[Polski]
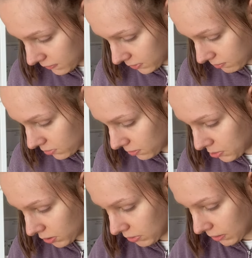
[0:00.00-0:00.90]
Wam, co mi
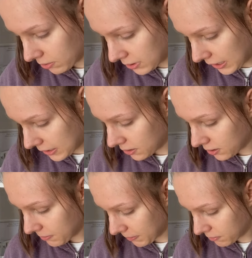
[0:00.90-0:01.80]
się udało
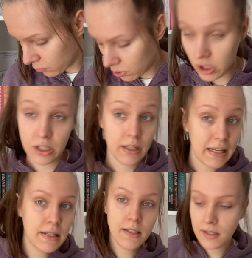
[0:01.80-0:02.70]
znaleźć. Mam dużo rzeczy dla
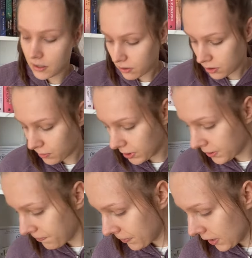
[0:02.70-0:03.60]
dzieci, dla dorosłych,
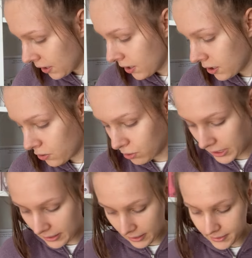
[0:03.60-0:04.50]
różne
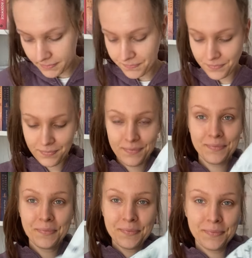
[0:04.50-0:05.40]
tak.
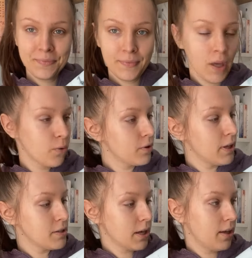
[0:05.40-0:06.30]

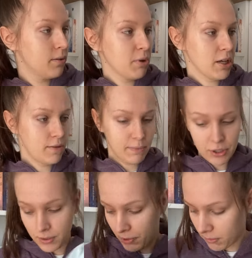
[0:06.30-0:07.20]
Kurteczka, pokażę Wam na
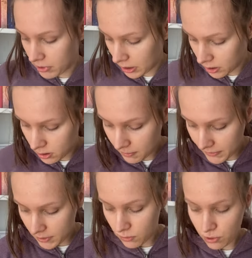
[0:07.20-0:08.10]
szybko, bo tego jest tak
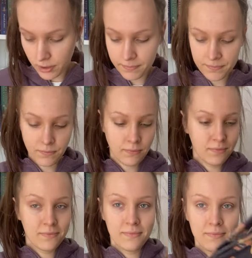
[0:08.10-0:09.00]
naprawdę dużo.
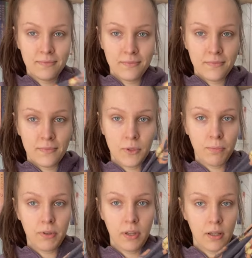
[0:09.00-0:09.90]

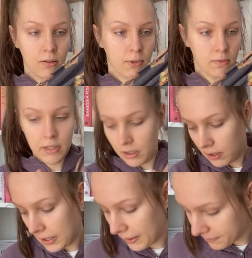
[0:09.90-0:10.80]
Spodnie to będą dla
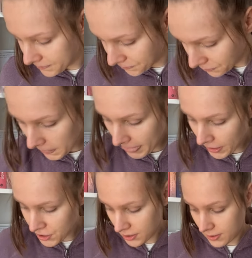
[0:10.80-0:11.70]
Naela.
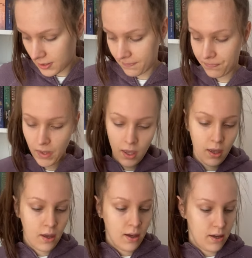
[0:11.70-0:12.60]
Jeansy.
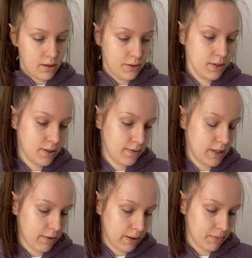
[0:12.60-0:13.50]
E, jeansy
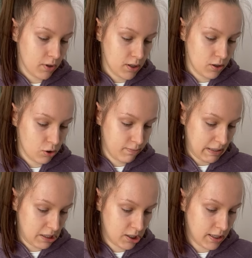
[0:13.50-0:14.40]
wzięłam, to jest
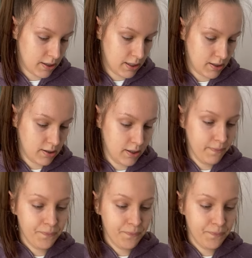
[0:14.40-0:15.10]
rozmiar 40.